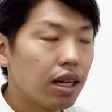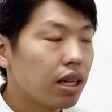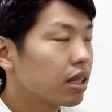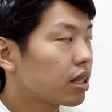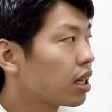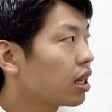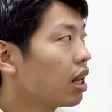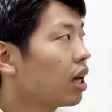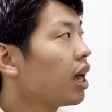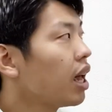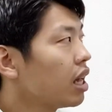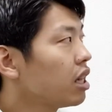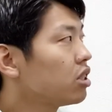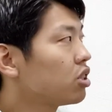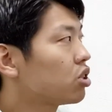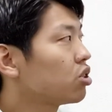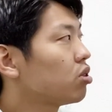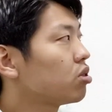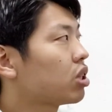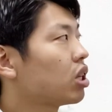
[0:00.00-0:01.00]
ただ炎
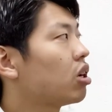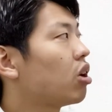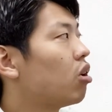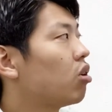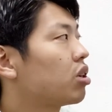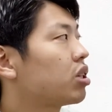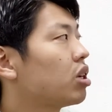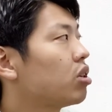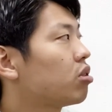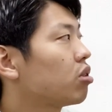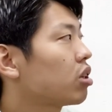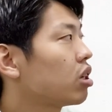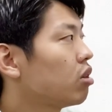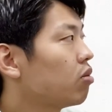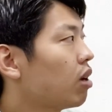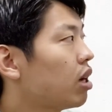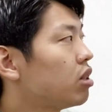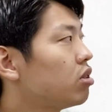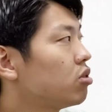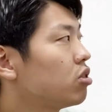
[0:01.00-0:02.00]
症っていうのが起きてる時
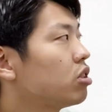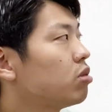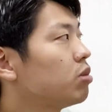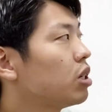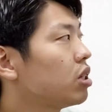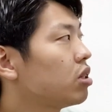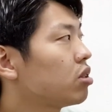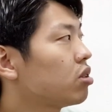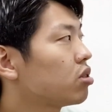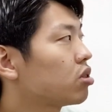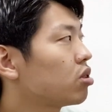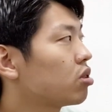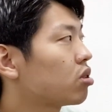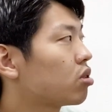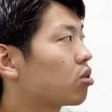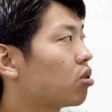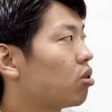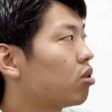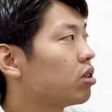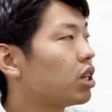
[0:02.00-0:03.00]
は、ぬくめるとちょっ
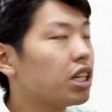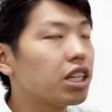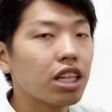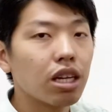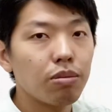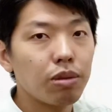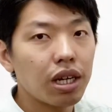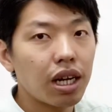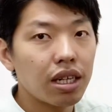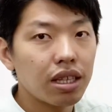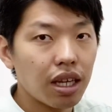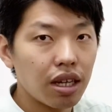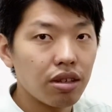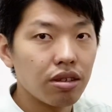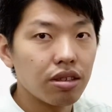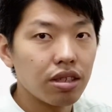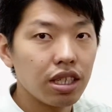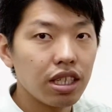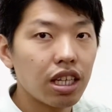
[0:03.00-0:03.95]
とここで痛みが出る。